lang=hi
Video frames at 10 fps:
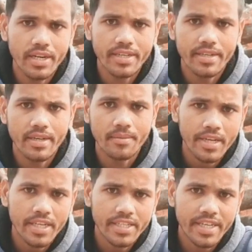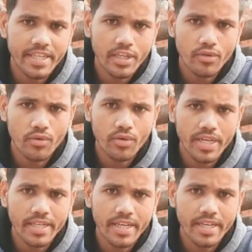स्टार्ट किया इस डेटा चैनल को
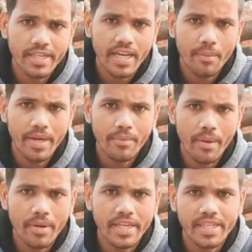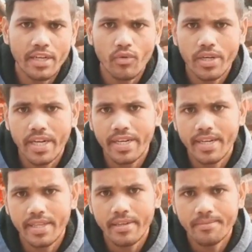क्रिएट करने के छः महीने बाद मैंने इस चैनल को क्रिएट
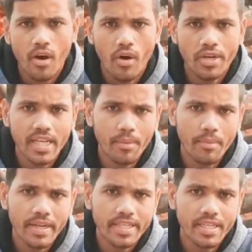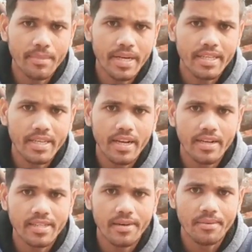किया था और इस चैनल में मैं अच्छे से मेहनत करने
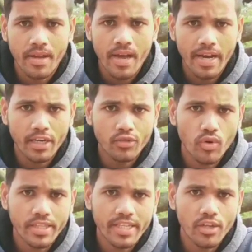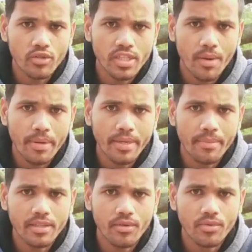लगा था अगर शुरुआत की सौ सब्सक्राइबर की
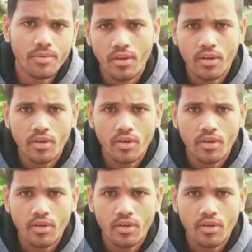बात करूँ